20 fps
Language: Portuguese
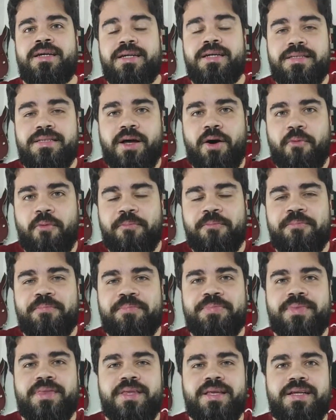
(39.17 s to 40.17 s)
Então,
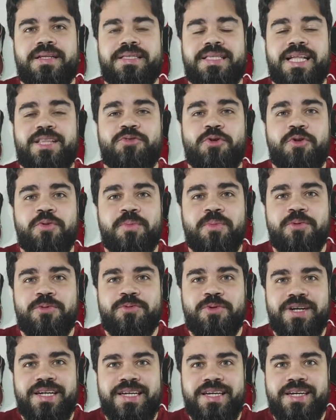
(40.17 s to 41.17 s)
tá todo
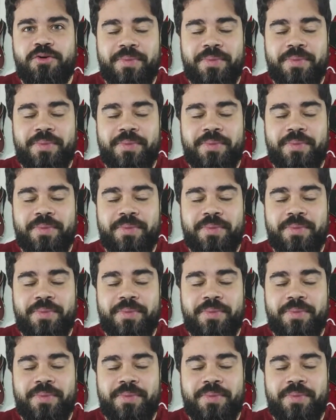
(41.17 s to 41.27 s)
mundo aí?